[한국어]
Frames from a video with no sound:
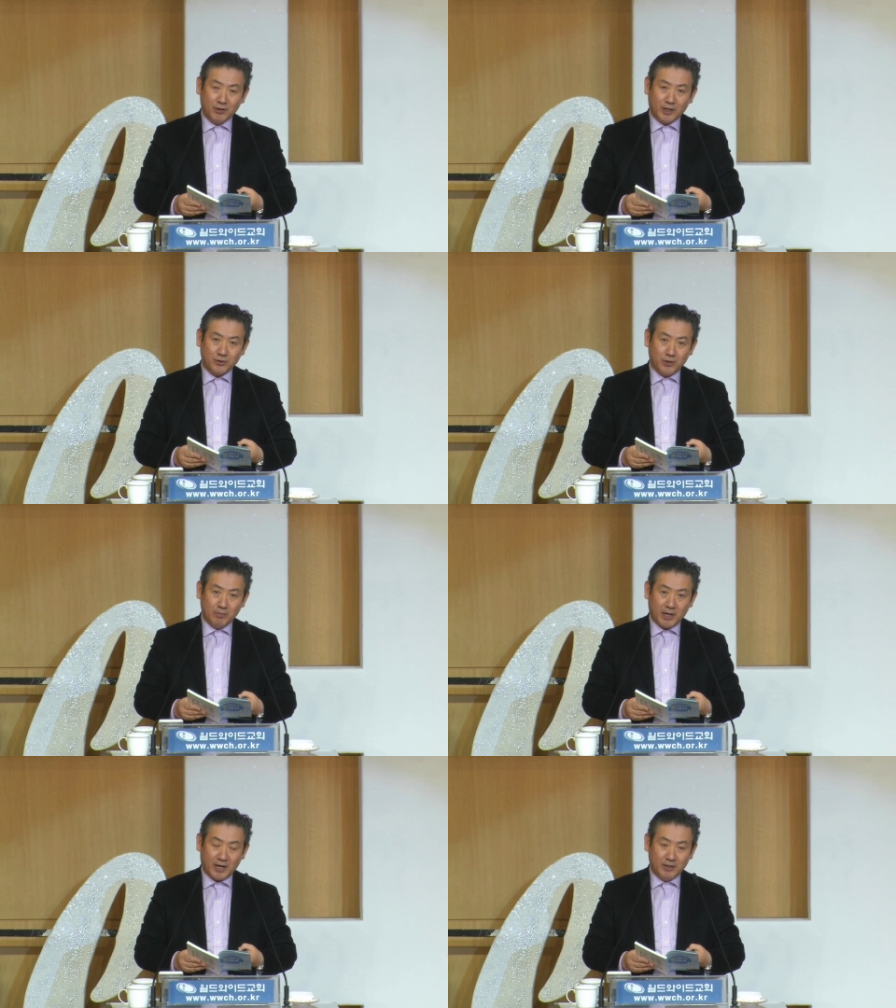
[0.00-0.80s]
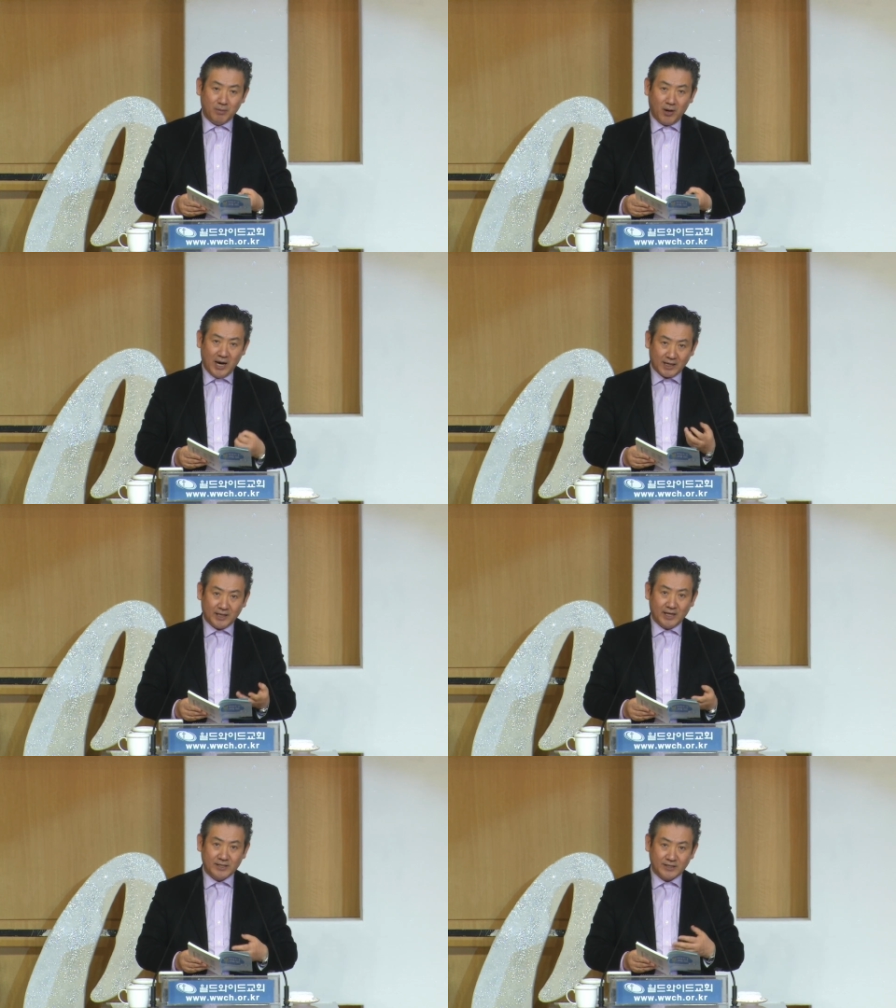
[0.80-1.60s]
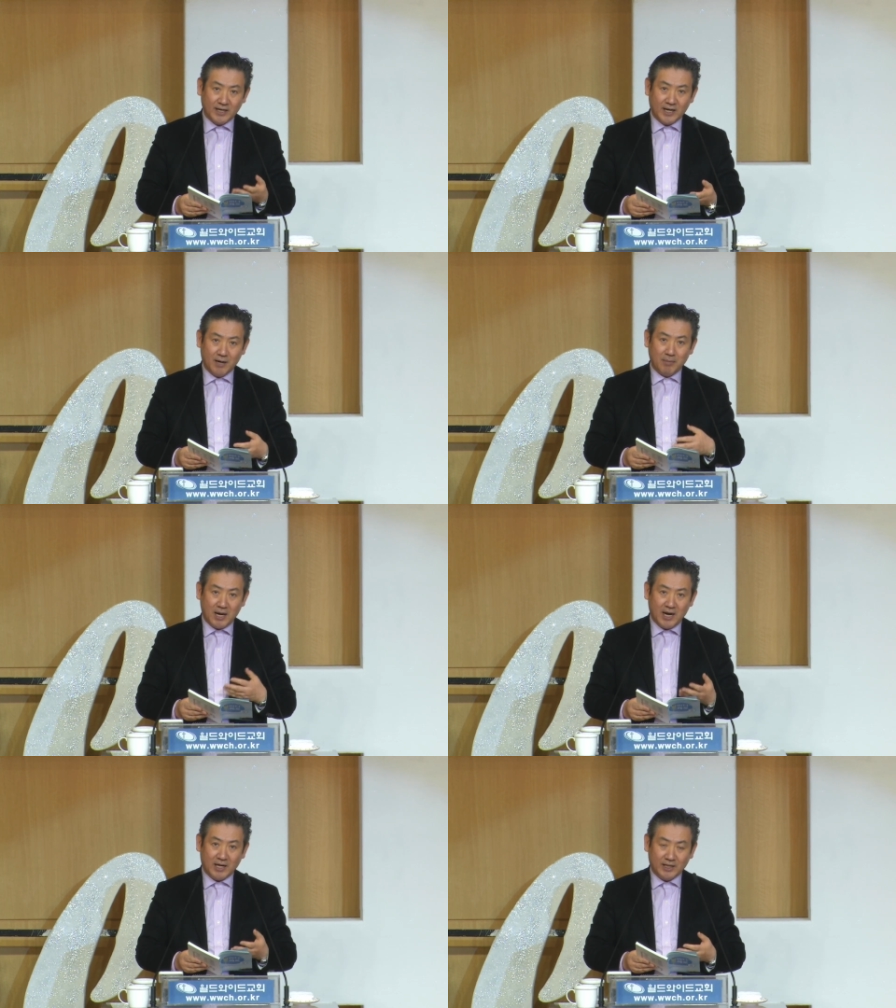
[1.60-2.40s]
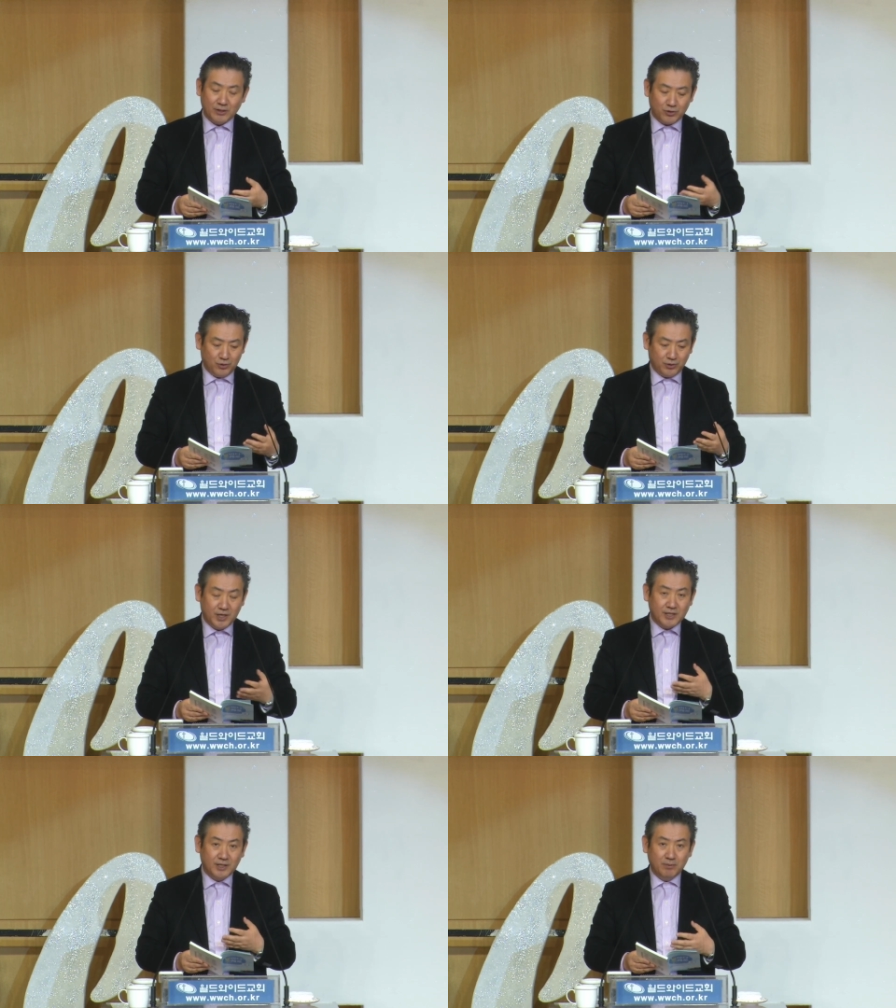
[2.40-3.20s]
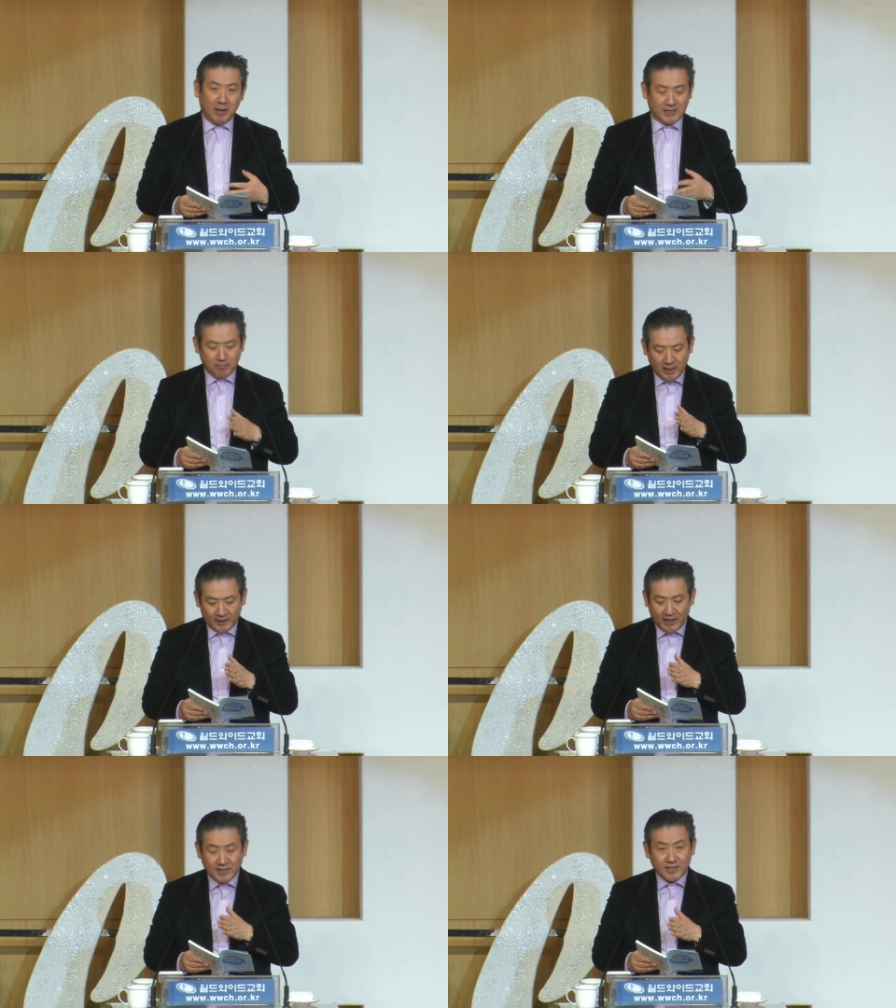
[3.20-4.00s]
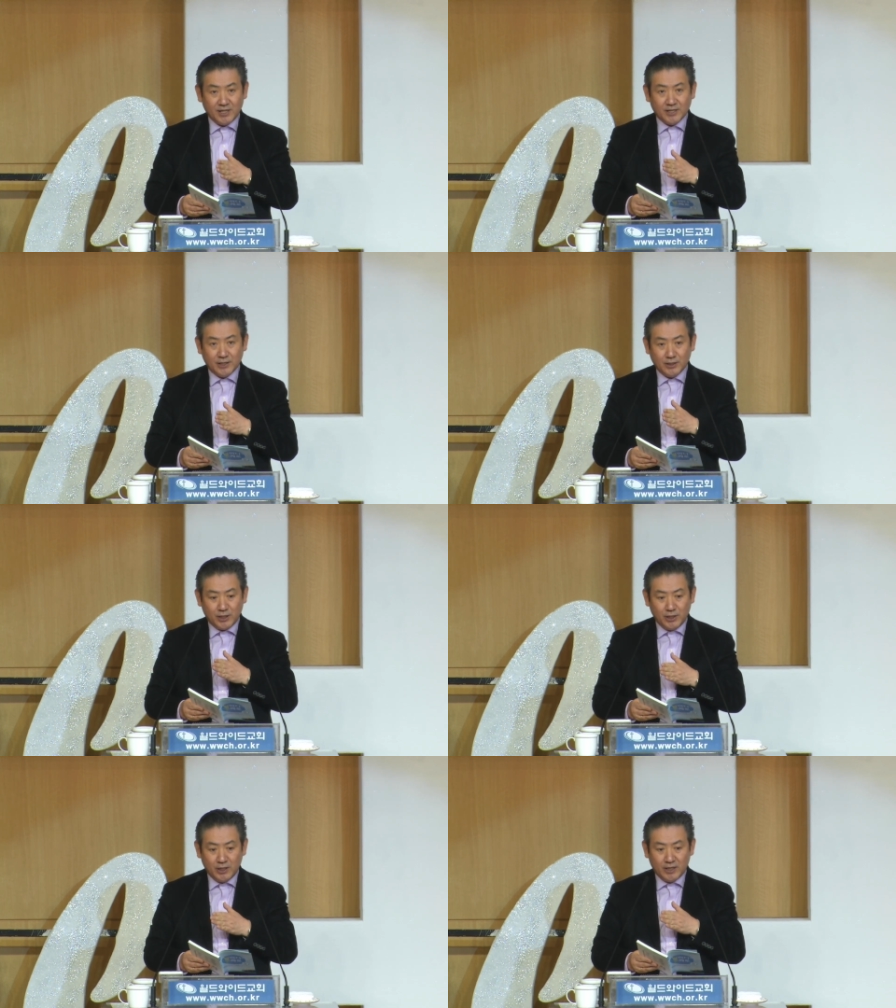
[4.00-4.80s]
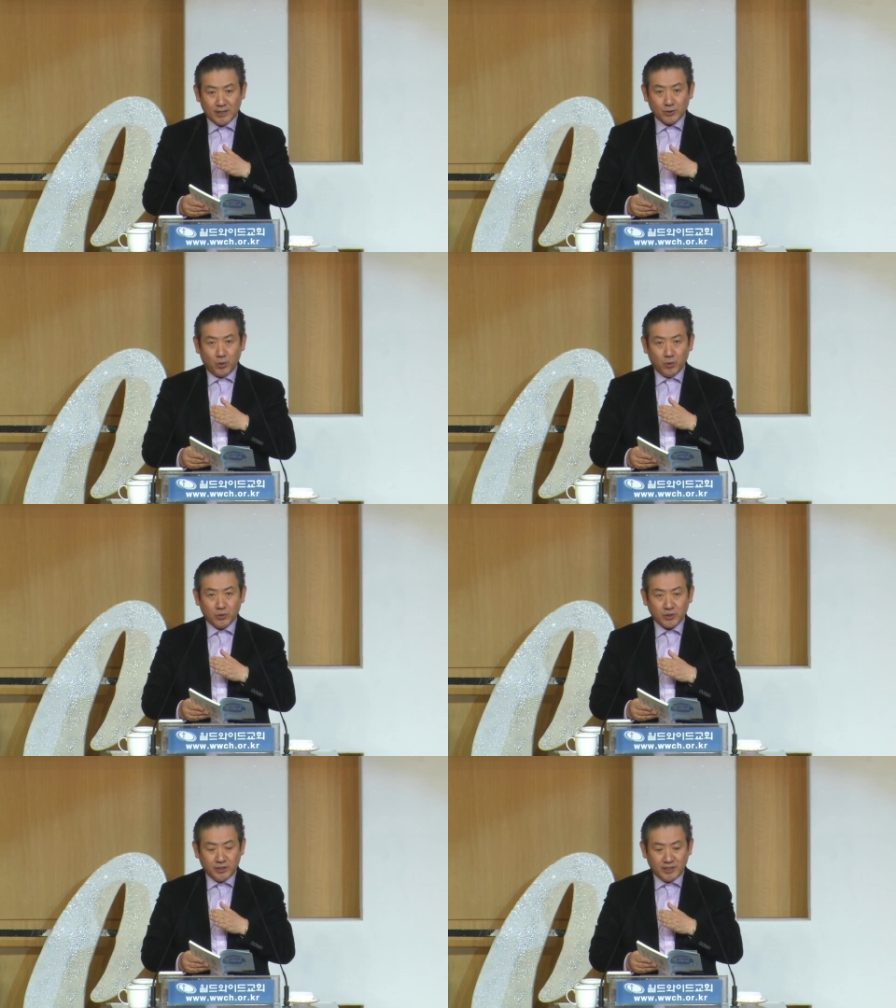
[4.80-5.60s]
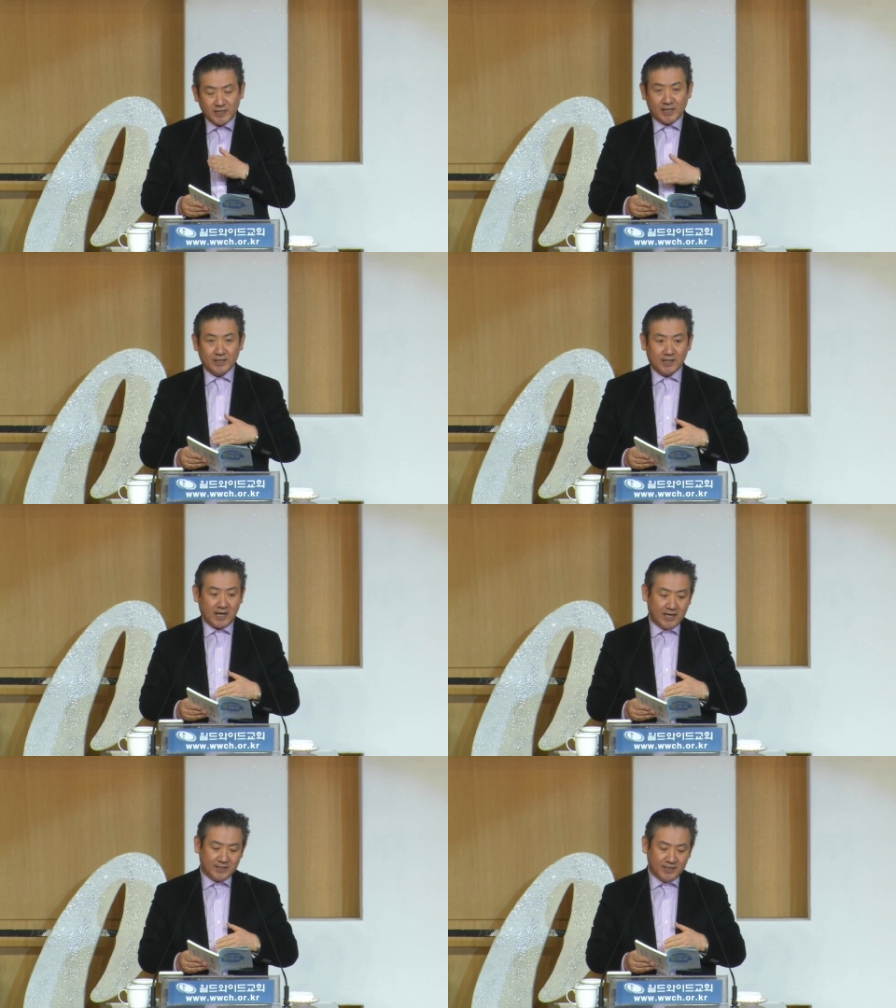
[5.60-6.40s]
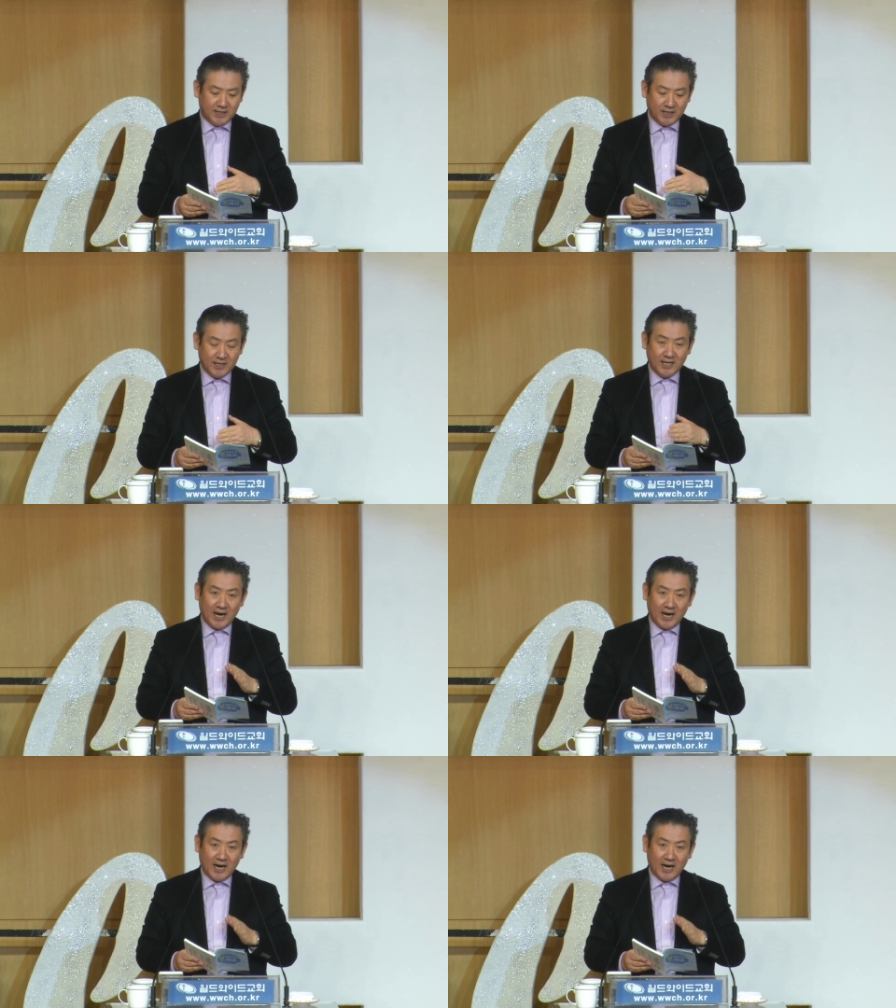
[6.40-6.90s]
우리가 소위 말하는 뭐 학계, 스가랴, 말라기 쭉 이어지는 마지막 때까지 이어지는 이 소선지자들까지